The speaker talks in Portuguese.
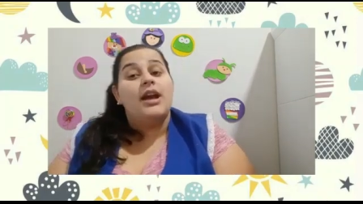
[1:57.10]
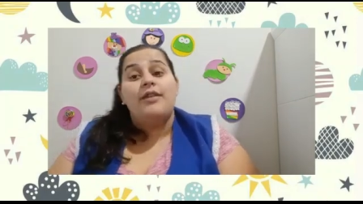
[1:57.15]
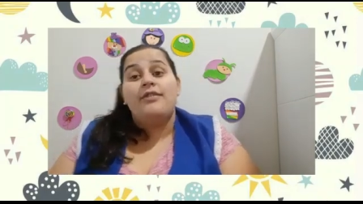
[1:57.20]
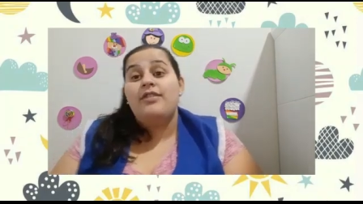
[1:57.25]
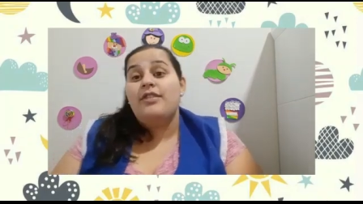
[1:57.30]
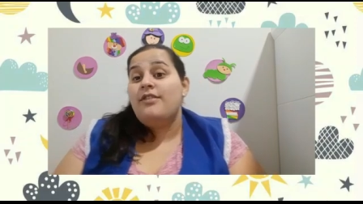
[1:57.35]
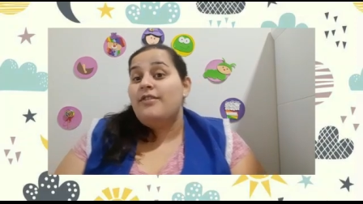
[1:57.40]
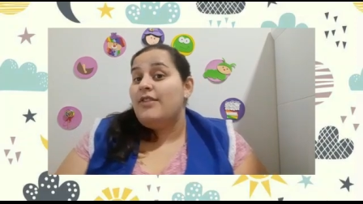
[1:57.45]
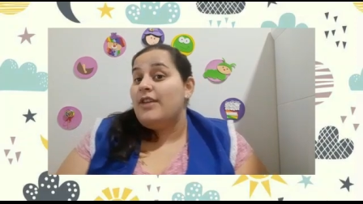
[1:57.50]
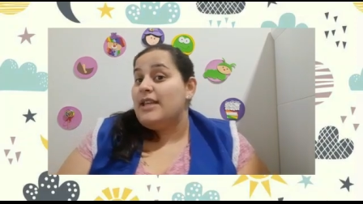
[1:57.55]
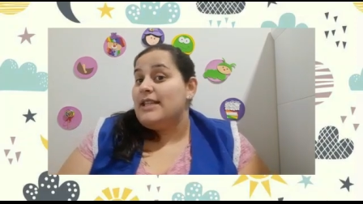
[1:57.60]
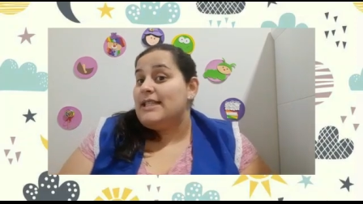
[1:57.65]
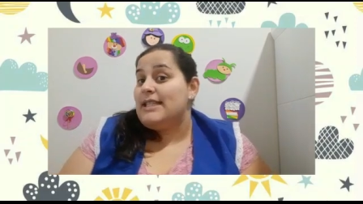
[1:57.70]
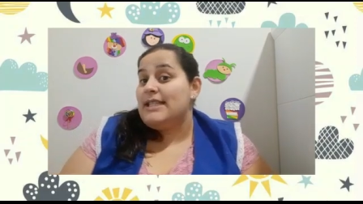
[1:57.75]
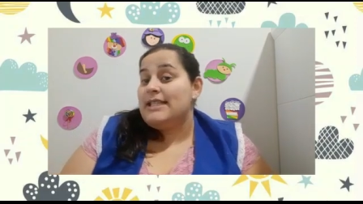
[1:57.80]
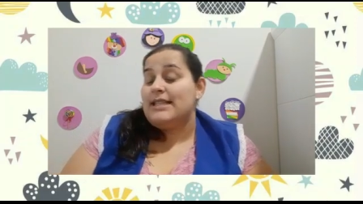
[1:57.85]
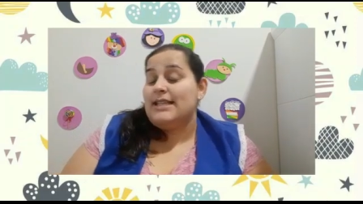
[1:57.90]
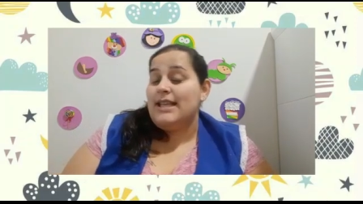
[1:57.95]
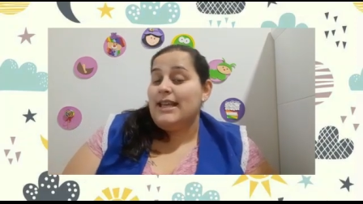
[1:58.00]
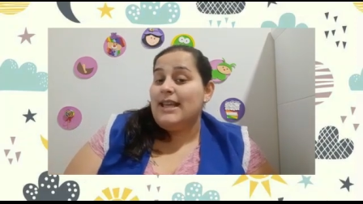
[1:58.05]

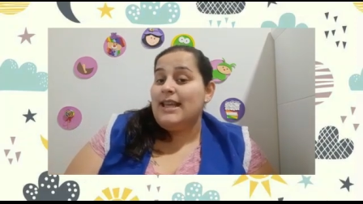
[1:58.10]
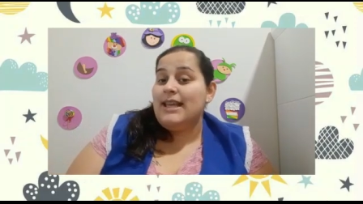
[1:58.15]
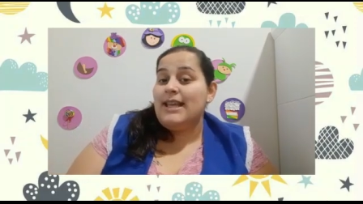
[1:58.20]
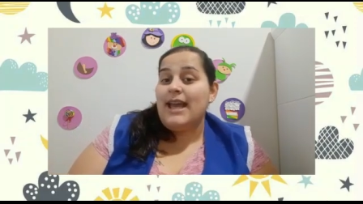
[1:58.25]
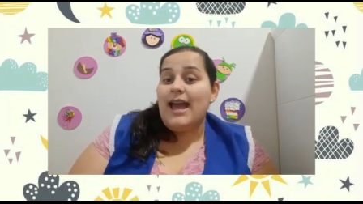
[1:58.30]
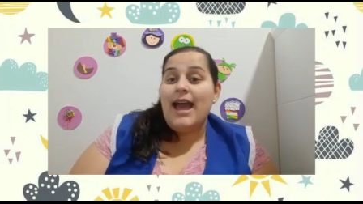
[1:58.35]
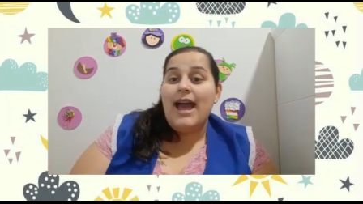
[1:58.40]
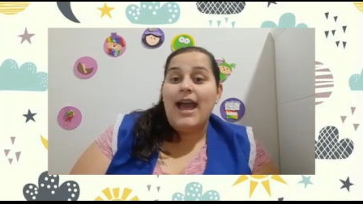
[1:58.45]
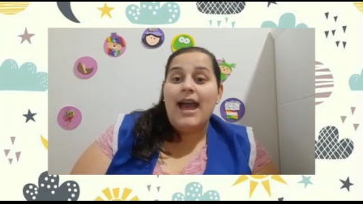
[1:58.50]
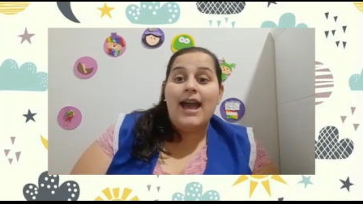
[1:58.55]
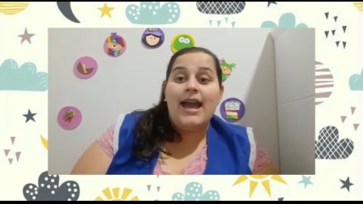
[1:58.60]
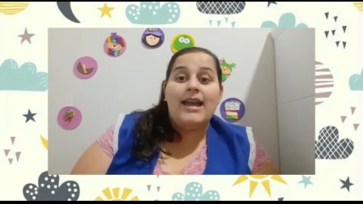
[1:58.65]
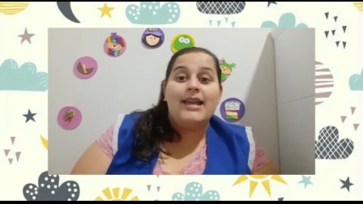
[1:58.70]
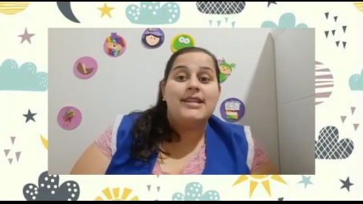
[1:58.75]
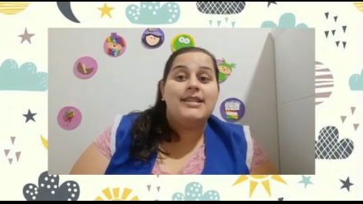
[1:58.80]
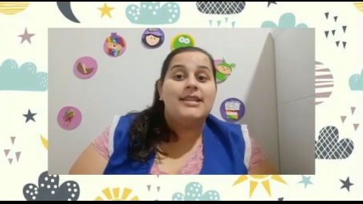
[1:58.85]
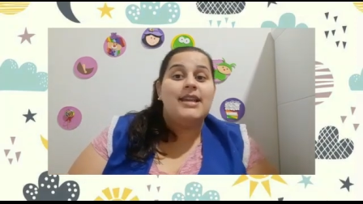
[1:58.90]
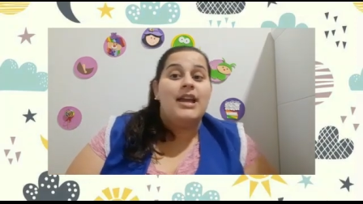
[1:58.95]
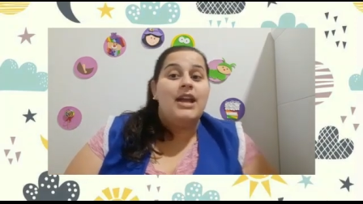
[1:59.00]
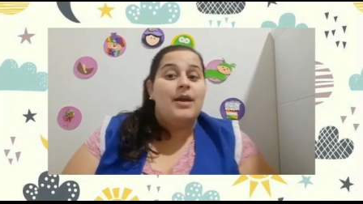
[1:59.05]
vivências
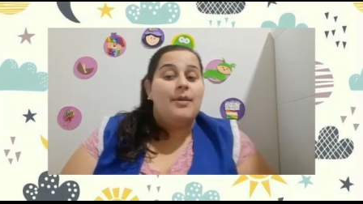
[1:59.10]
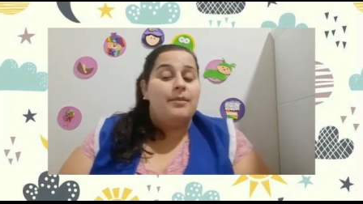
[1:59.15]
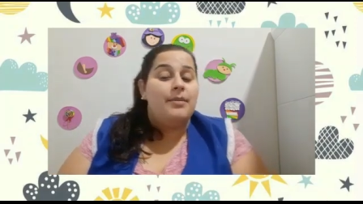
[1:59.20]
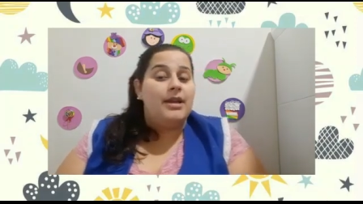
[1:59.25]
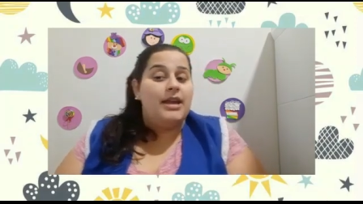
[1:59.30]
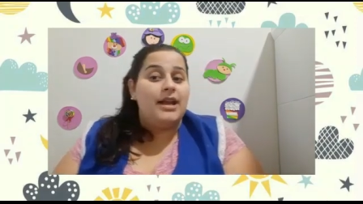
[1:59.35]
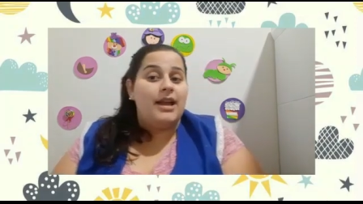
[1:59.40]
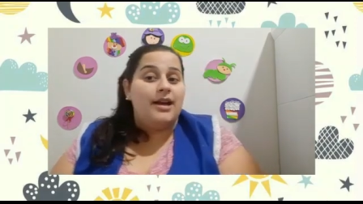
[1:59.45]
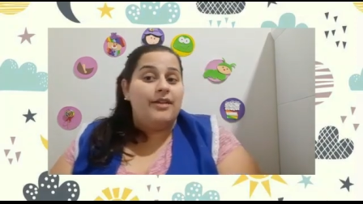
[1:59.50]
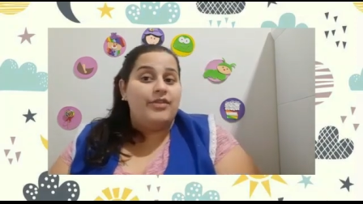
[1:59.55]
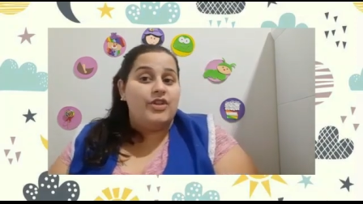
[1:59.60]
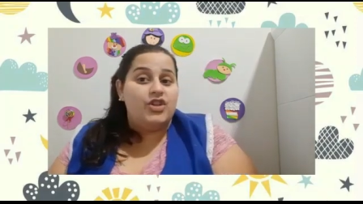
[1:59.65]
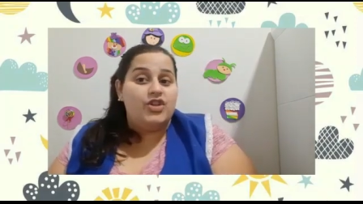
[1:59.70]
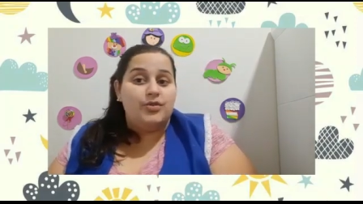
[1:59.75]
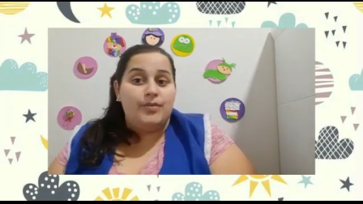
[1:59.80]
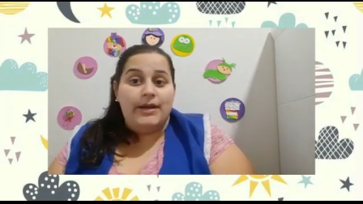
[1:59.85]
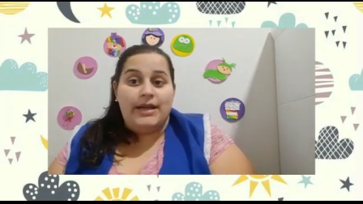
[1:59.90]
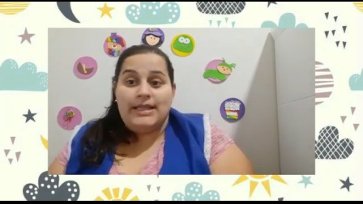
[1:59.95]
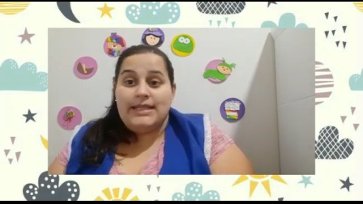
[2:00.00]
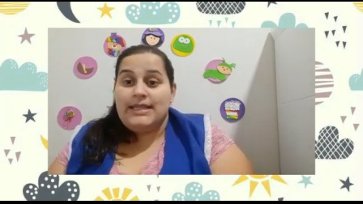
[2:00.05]
legais, brincava de
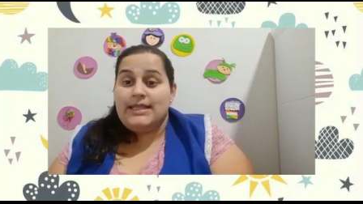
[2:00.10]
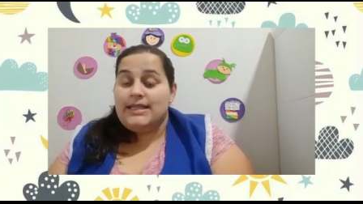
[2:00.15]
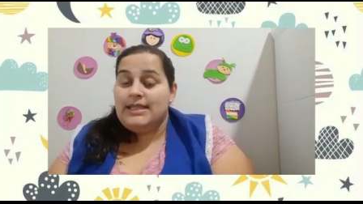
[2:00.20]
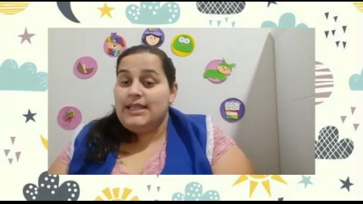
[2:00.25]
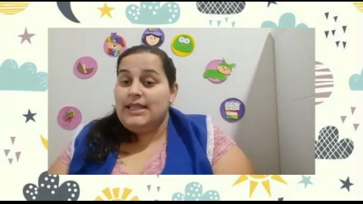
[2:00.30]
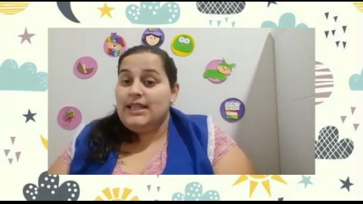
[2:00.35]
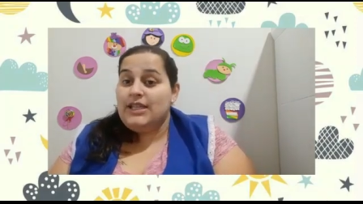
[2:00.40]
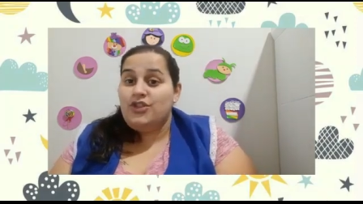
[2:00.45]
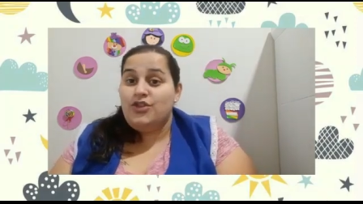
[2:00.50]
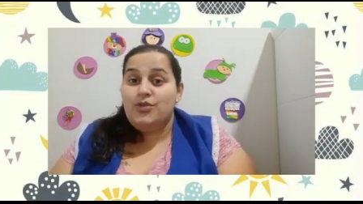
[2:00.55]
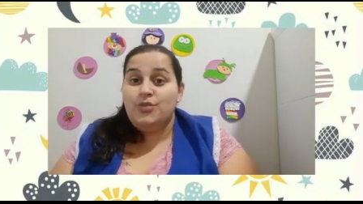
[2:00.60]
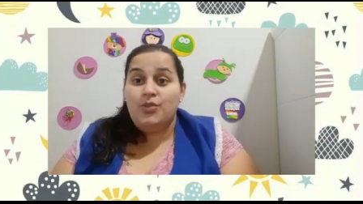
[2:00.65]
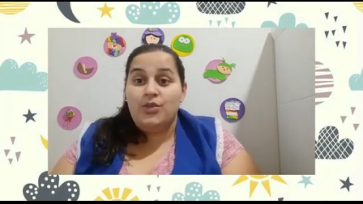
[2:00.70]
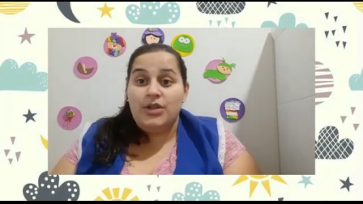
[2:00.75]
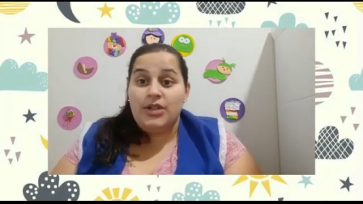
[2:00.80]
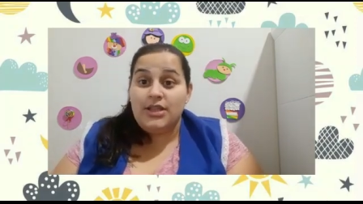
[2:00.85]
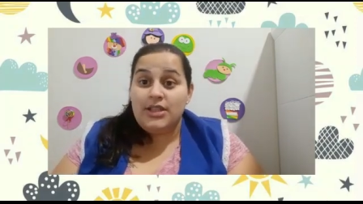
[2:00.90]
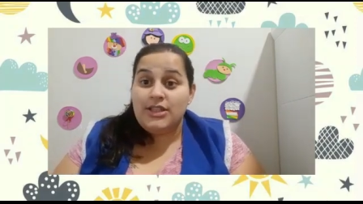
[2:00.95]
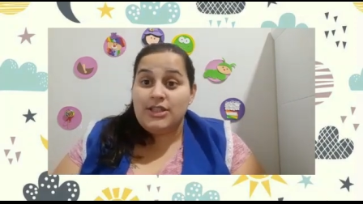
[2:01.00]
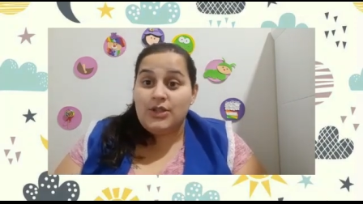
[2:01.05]
massinha, de
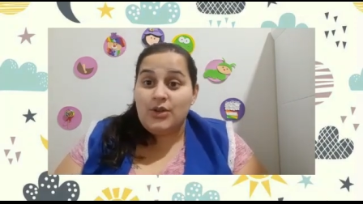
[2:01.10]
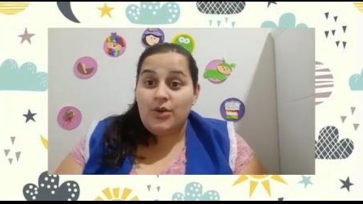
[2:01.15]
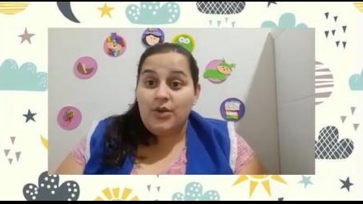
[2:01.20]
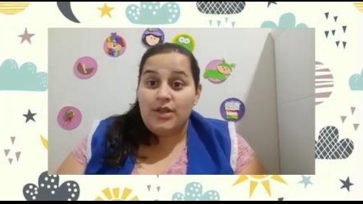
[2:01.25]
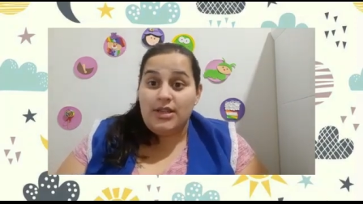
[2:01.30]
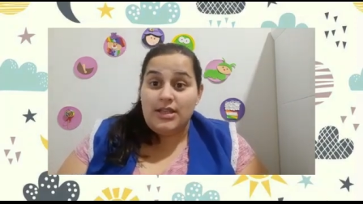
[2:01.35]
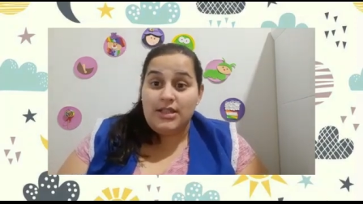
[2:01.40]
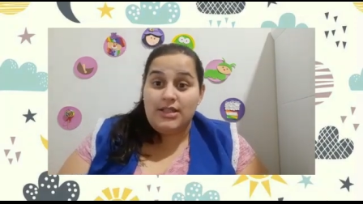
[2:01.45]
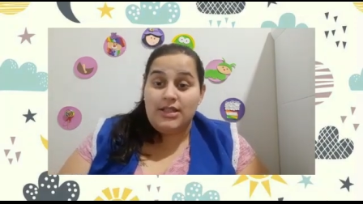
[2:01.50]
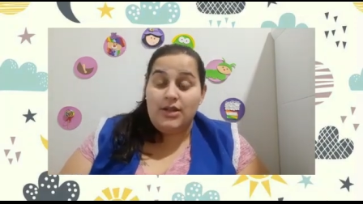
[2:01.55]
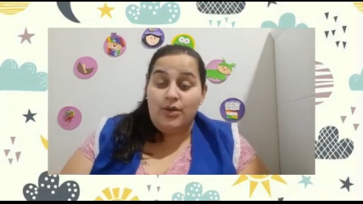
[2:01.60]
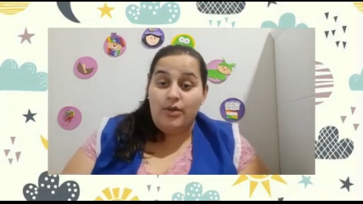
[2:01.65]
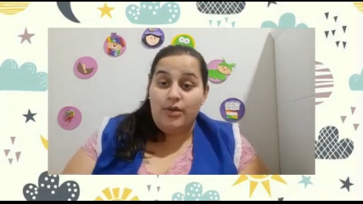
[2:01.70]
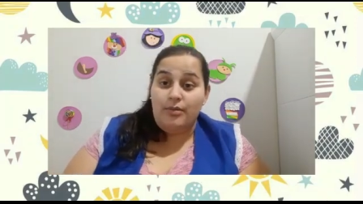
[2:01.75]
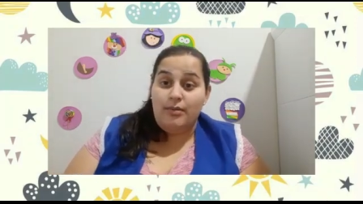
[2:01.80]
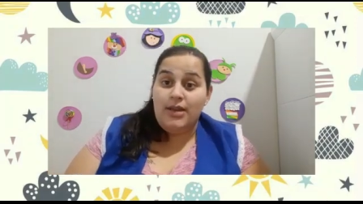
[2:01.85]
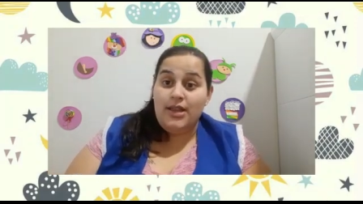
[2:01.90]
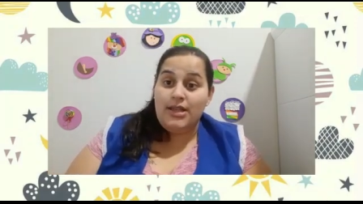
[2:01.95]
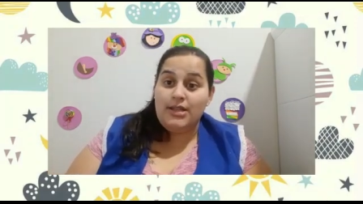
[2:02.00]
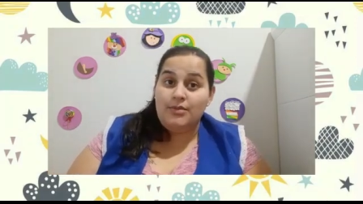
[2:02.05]
muitas coisas, não é
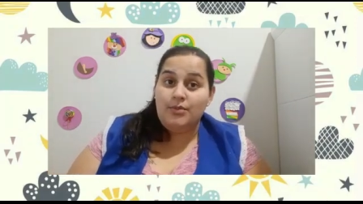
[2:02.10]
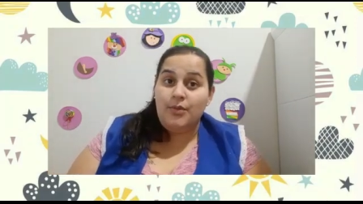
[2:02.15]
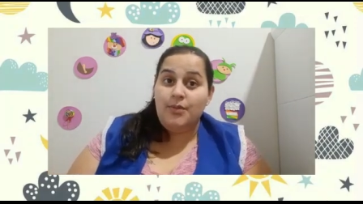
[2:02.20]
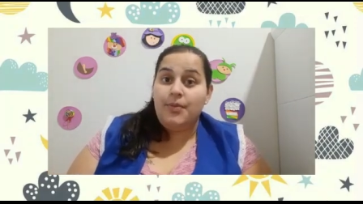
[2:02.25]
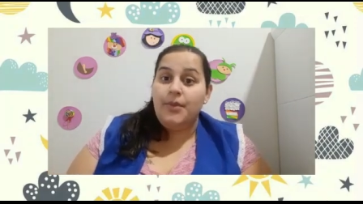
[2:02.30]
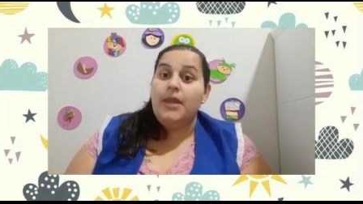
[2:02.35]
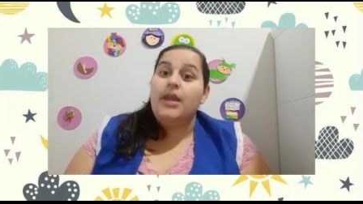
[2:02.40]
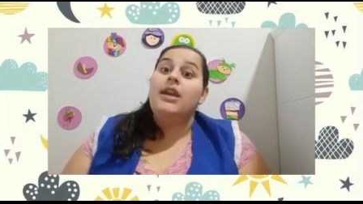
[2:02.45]
mesmo?